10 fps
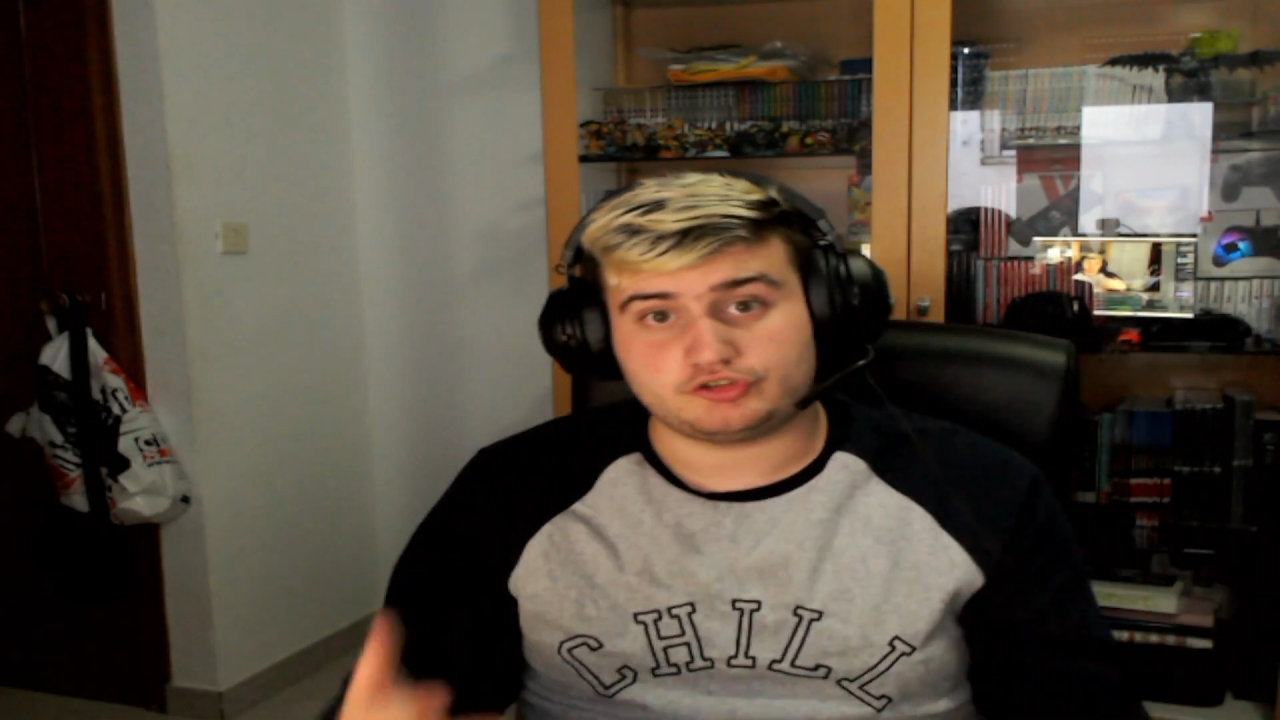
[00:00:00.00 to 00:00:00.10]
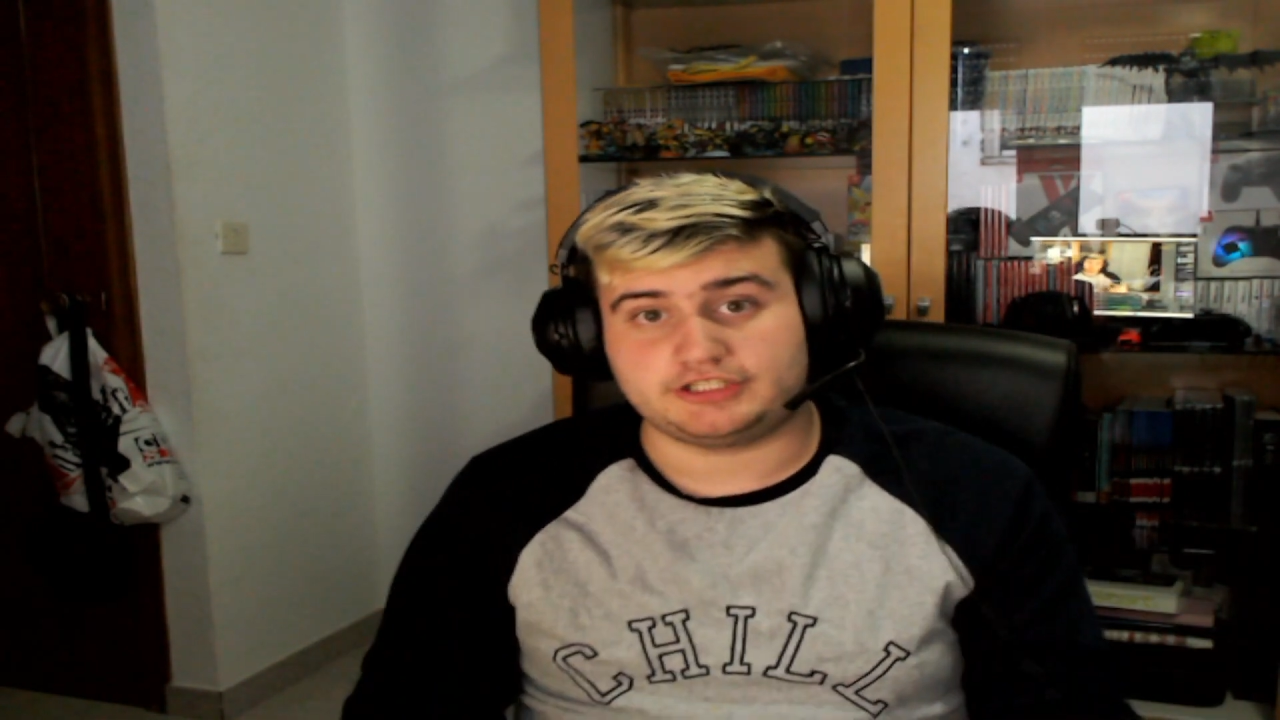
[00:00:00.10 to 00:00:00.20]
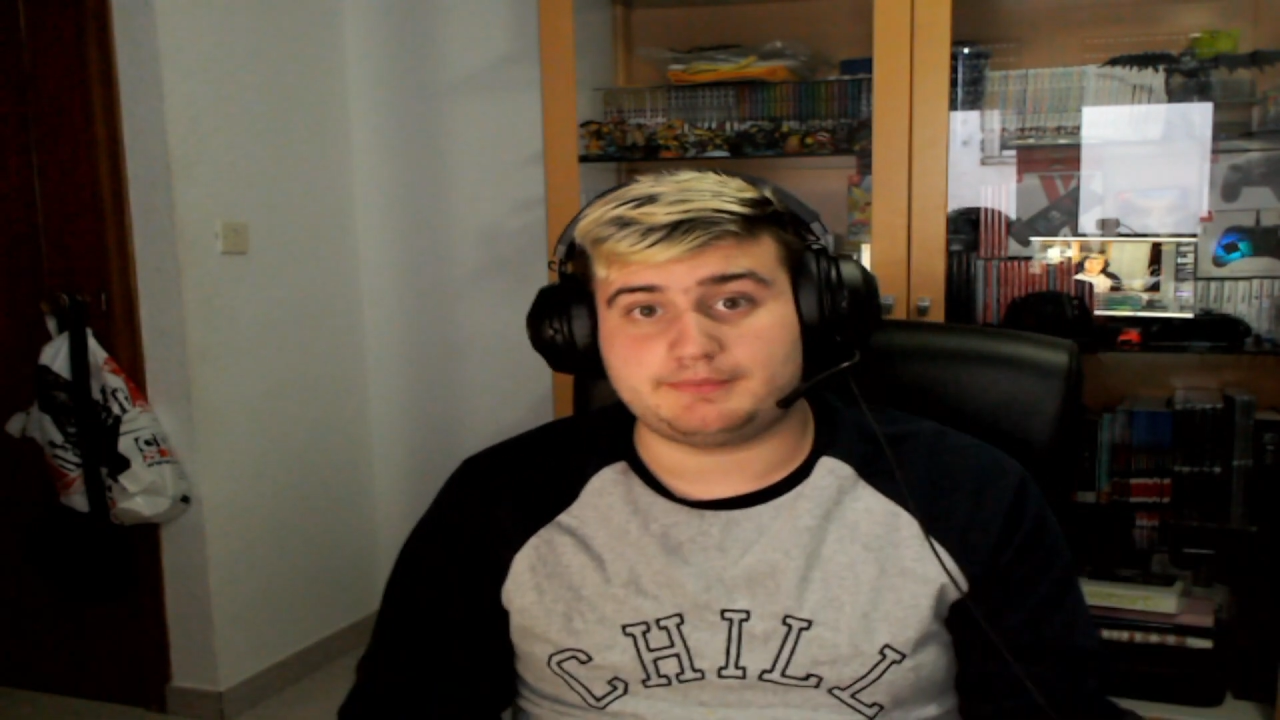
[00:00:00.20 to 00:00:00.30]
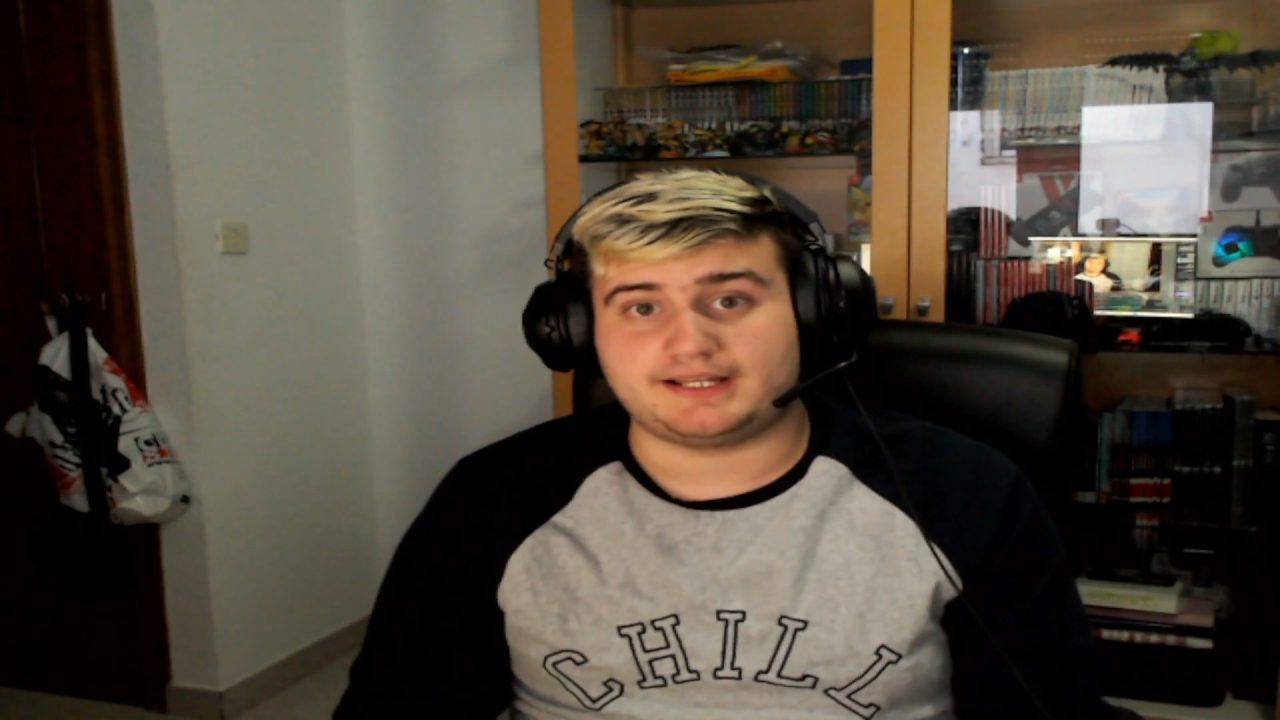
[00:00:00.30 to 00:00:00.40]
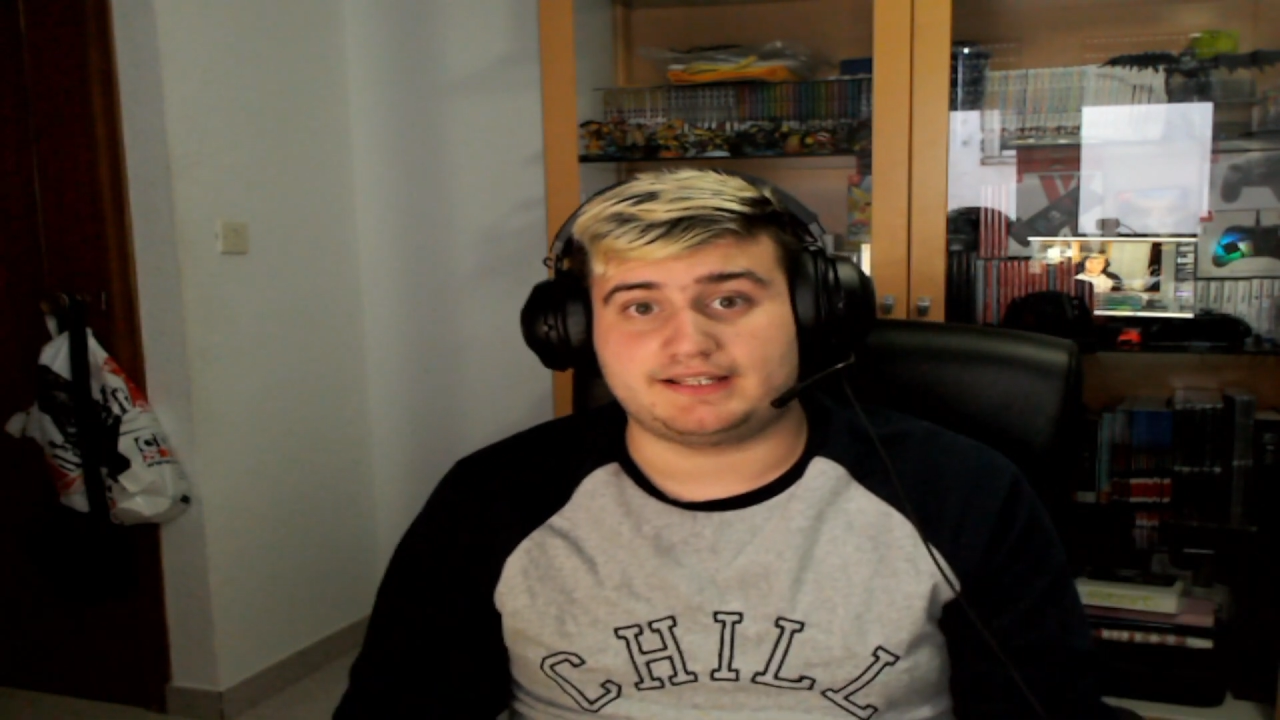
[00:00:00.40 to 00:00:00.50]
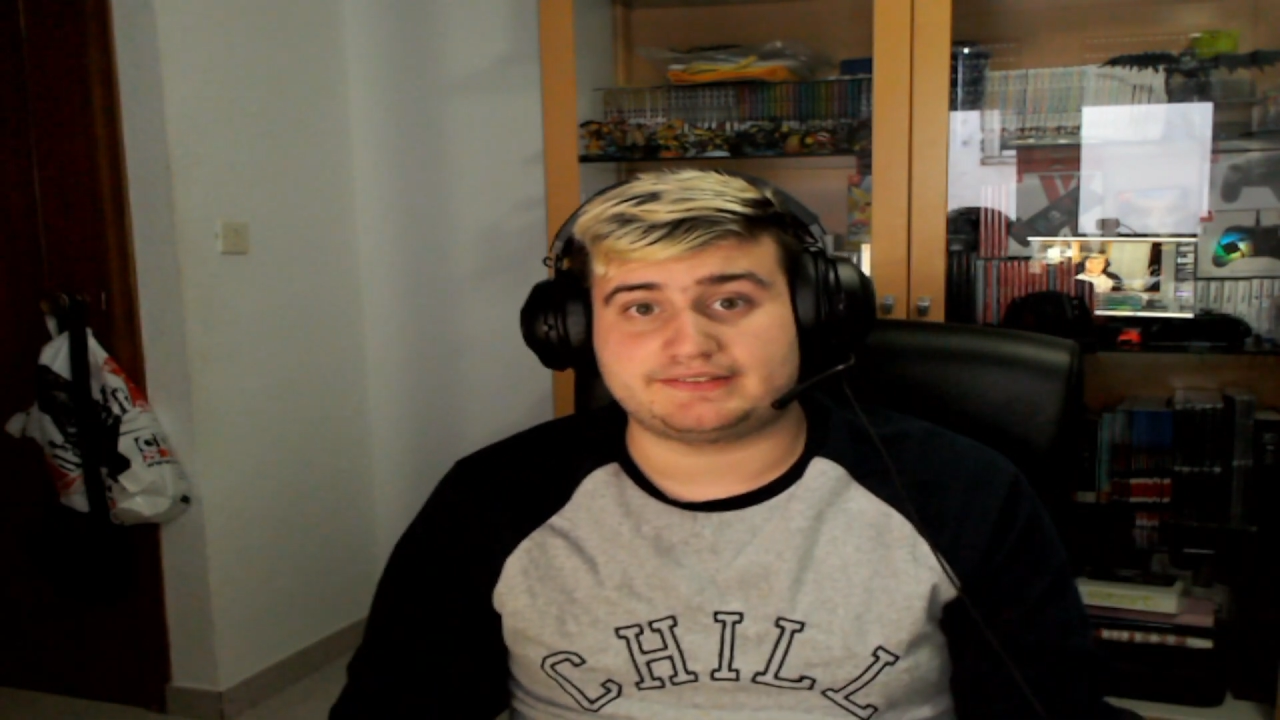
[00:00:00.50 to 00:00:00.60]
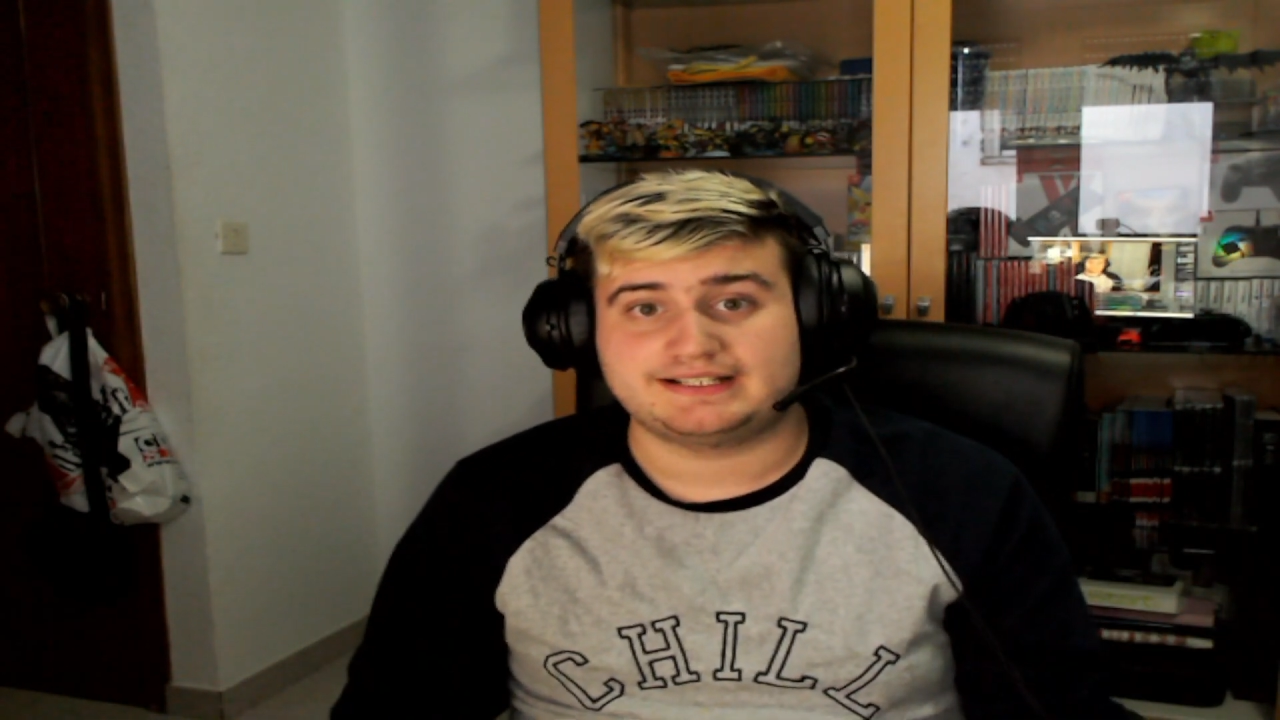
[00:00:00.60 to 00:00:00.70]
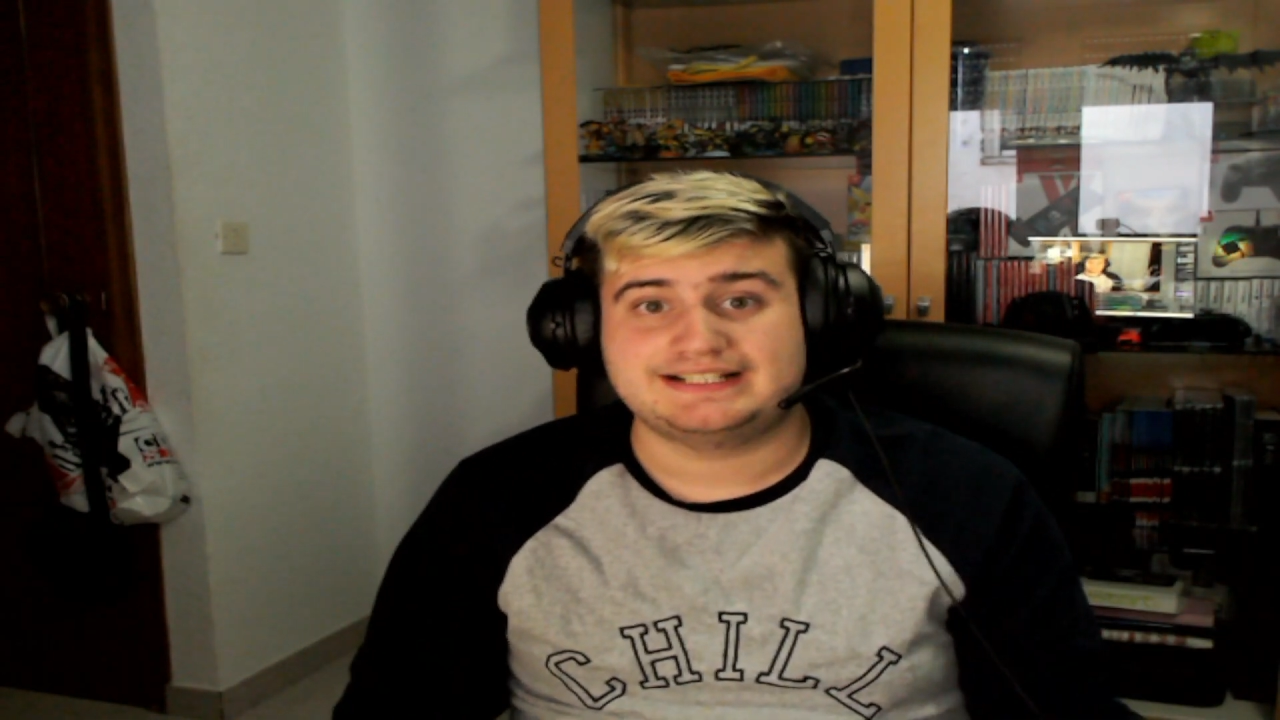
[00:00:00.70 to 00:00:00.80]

niveles